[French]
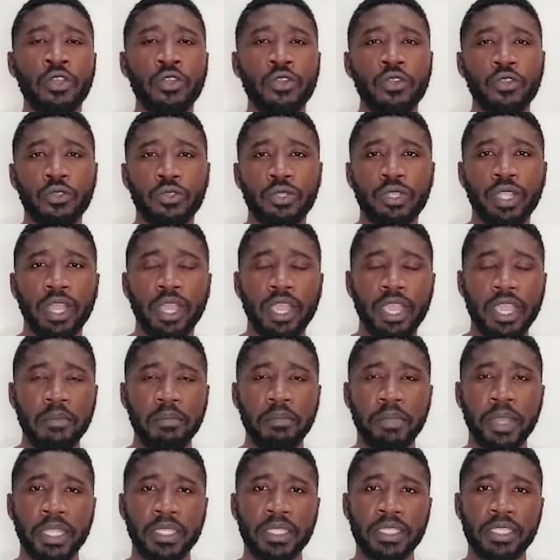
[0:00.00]
Le temps
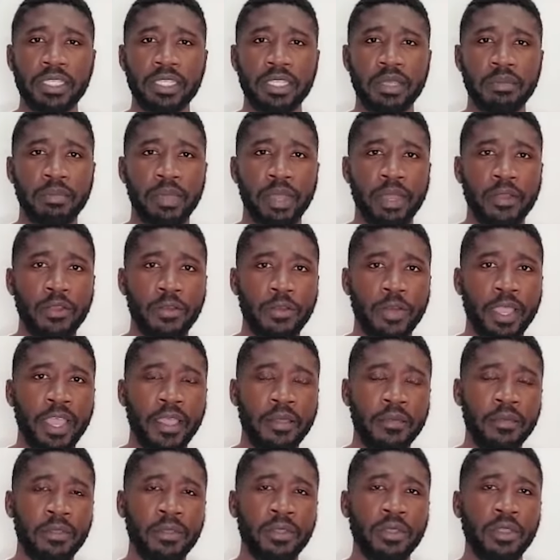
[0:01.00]
imparti n'est pas le
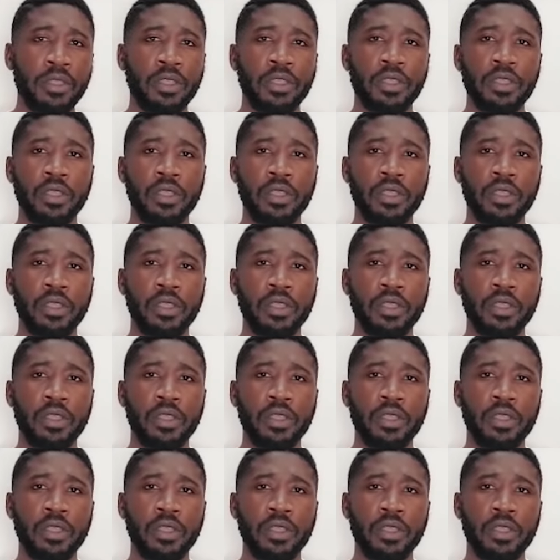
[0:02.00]
même.